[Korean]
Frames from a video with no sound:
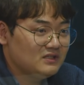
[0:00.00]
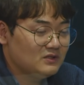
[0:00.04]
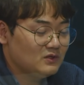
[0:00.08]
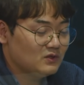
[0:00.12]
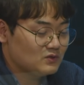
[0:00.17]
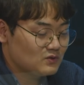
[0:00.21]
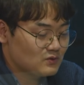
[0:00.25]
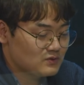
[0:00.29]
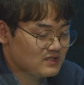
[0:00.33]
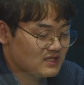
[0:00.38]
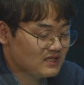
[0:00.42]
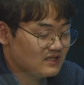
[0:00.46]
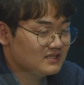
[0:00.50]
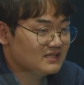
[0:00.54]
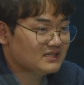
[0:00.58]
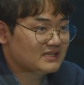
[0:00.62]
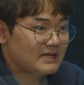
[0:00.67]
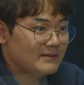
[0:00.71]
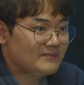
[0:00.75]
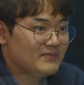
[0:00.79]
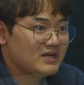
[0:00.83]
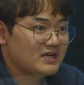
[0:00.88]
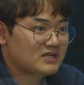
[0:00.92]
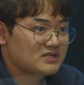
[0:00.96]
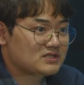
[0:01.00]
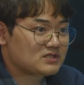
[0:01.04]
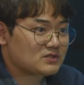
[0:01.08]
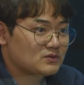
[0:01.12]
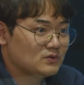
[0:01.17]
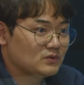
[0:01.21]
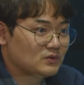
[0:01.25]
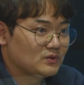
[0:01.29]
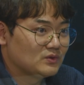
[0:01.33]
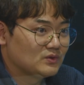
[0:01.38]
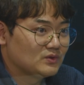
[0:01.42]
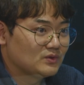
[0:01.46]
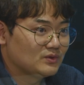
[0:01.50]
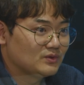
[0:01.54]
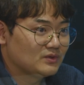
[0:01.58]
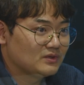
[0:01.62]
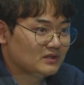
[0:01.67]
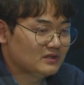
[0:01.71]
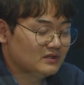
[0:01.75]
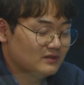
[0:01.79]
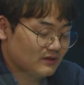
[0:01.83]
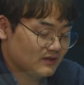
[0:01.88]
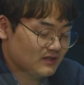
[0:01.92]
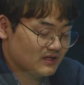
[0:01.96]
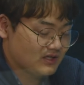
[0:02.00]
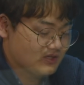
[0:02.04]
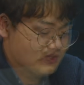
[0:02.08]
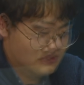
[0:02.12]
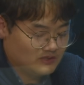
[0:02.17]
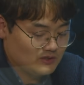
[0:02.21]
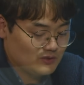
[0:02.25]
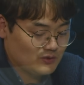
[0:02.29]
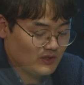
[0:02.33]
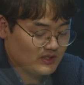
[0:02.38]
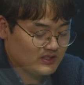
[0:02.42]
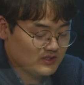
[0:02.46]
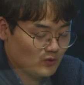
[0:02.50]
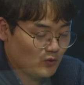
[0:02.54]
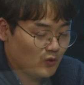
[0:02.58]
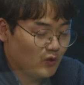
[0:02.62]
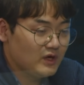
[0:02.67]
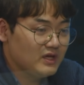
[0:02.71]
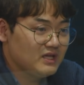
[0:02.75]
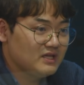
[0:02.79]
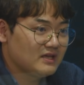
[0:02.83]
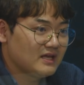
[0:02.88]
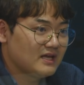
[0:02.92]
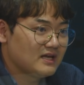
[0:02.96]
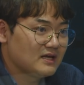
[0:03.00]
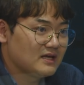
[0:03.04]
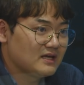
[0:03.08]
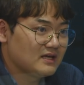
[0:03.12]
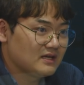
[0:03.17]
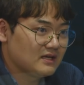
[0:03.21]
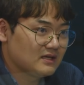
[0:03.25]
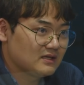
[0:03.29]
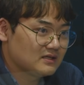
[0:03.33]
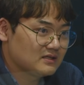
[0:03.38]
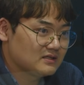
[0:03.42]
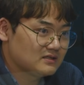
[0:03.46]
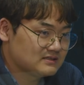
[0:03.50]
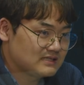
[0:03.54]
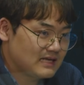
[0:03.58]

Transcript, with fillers: 이것조차 그냥 내팽개치고 이렇게 일종의 이제 고인의